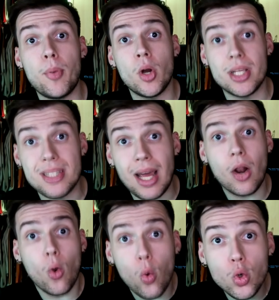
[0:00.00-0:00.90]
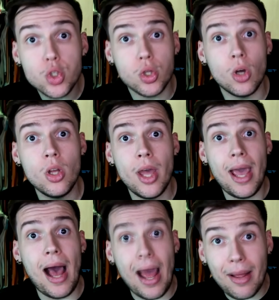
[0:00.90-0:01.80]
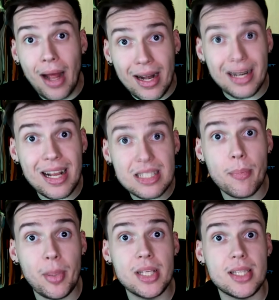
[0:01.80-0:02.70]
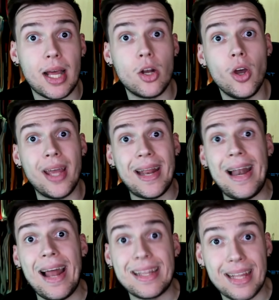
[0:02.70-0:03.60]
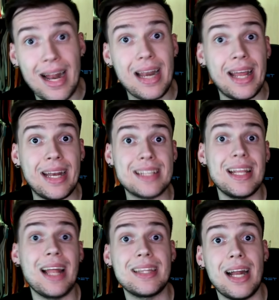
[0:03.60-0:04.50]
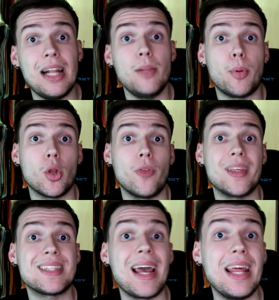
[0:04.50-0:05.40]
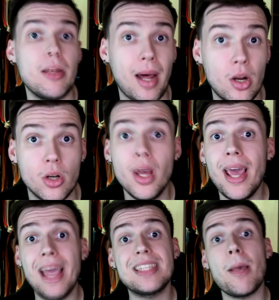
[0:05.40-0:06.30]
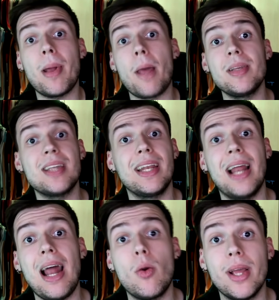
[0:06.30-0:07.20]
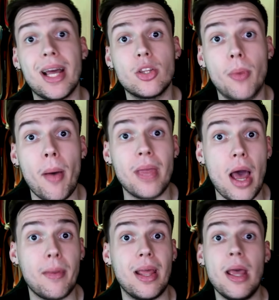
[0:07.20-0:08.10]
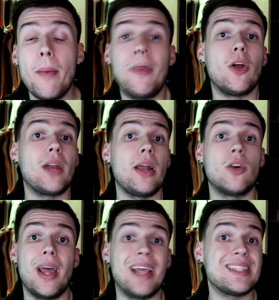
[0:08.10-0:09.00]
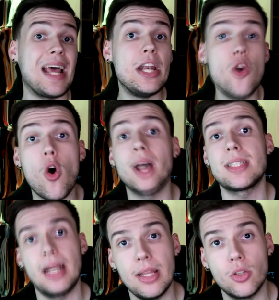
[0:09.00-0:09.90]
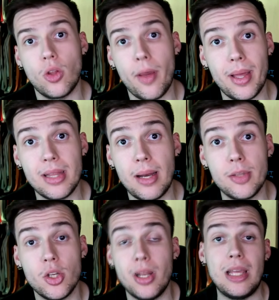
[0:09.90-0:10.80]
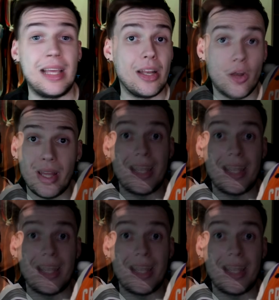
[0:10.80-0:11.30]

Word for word: por estar justo a, ras de pista, ¿no? En el lateral, en ese lateral por donde sale el balón. Esa para mí sería la única toma viable, pero claro, esa no ha salido todavía en televisión y creo